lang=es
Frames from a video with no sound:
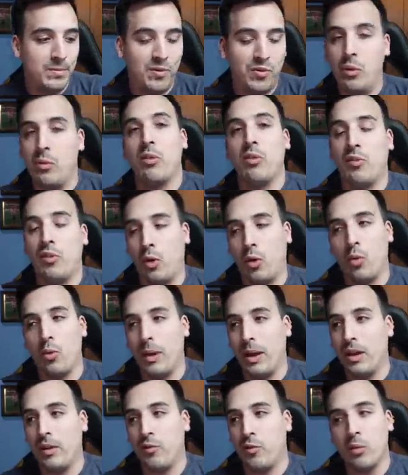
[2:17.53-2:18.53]
fue muy flojo,
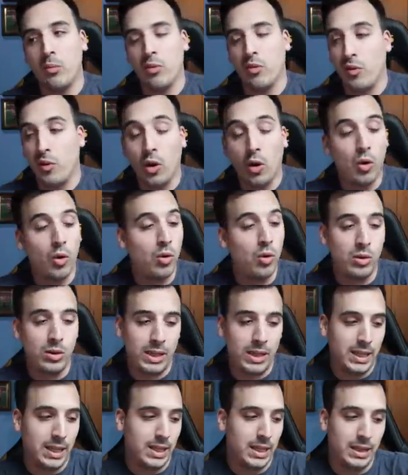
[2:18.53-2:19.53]
¿vale? Fue muy flojo
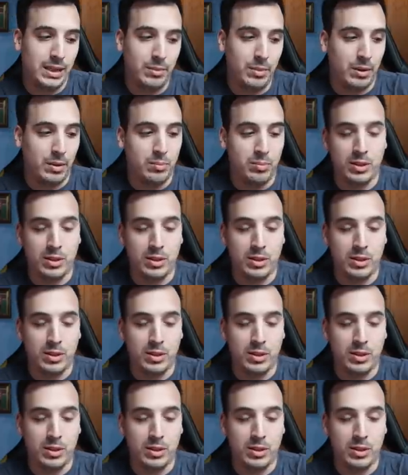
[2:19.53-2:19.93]
y bueno,